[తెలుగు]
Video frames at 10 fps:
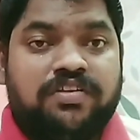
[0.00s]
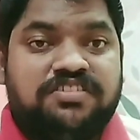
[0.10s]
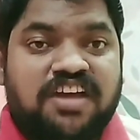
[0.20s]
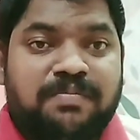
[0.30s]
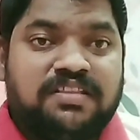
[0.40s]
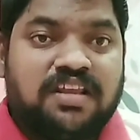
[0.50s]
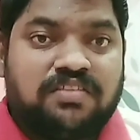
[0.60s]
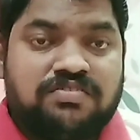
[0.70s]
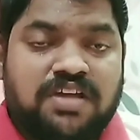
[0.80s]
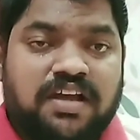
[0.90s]
విద్యా
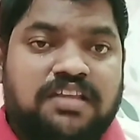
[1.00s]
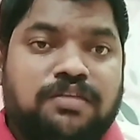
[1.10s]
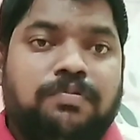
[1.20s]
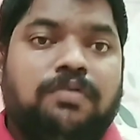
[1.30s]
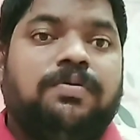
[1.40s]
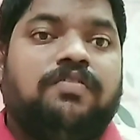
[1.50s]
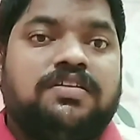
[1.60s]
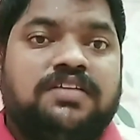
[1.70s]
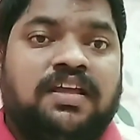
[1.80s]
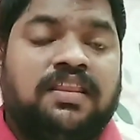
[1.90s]
మంత్రిత్వ శాఖ అయితే పిలుపు
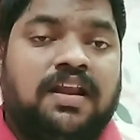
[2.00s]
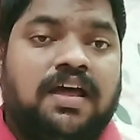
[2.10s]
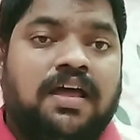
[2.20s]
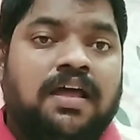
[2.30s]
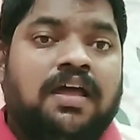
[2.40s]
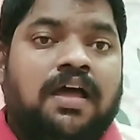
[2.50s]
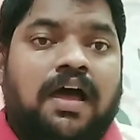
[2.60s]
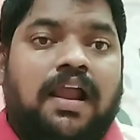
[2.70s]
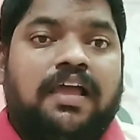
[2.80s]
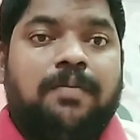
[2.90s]
ఇవ్వడం జరిగిందన్న
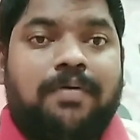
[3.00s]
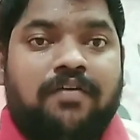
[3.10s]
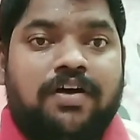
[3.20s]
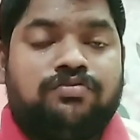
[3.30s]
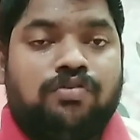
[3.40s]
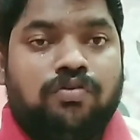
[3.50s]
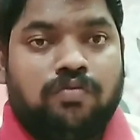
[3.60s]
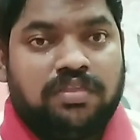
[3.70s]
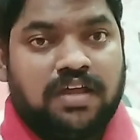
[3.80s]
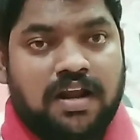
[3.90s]
అలాగే ప్రవాసులను
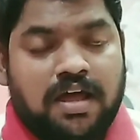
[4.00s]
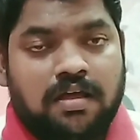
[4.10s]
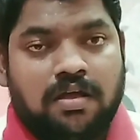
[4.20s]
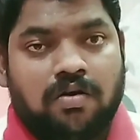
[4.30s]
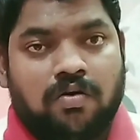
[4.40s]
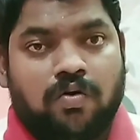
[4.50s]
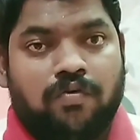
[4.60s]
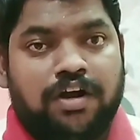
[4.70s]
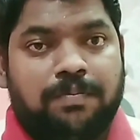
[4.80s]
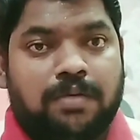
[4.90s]
వద్దన్న
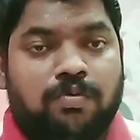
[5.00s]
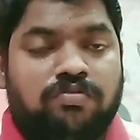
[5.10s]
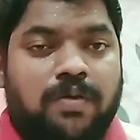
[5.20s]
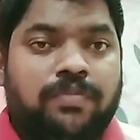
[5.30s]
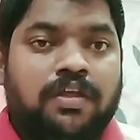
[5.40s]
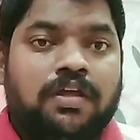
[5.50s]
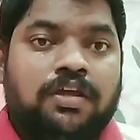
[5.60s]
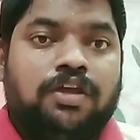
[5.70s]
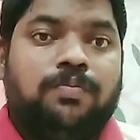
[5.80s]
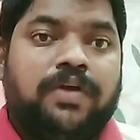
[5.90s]
కోవిడ్ ప్రభుత్వం
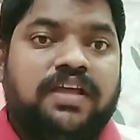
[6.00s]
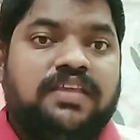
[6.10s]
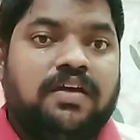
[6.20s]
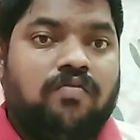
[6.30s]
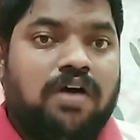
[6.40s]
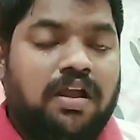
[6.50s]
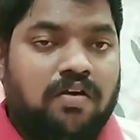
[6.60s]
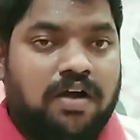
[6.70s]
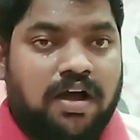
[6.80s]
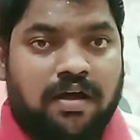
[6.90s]
ఇప్పుడైతే వాళ్ళ
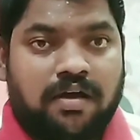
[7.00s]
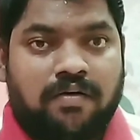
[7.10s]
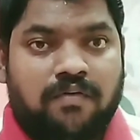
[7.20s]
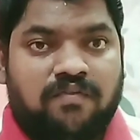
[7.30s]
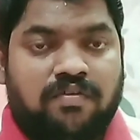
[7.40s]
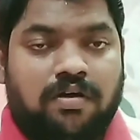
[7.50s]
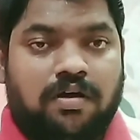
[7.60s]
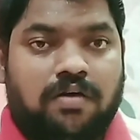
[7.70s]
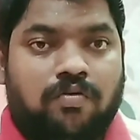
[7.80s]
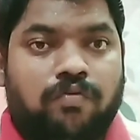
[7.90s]
యొక్క
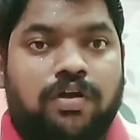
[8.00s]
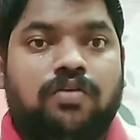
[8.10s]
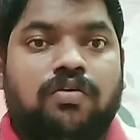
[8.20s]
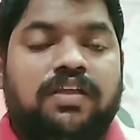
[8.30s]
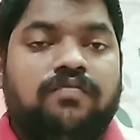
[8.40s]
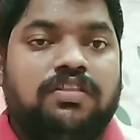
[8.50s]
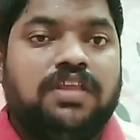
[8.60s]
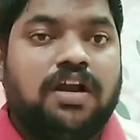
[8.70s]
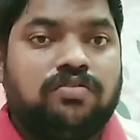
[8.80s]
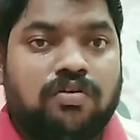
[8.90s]
కోవిడ్లోని
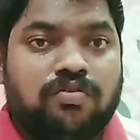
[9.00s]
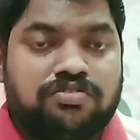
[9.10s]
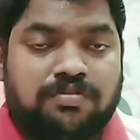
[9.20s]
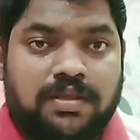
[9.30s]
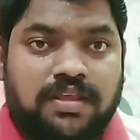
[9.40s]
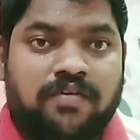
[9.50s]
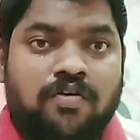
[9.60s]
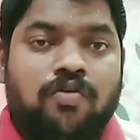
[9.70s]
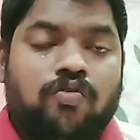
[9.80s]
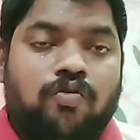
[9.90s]
విద్యార్థుల కోసం అయితే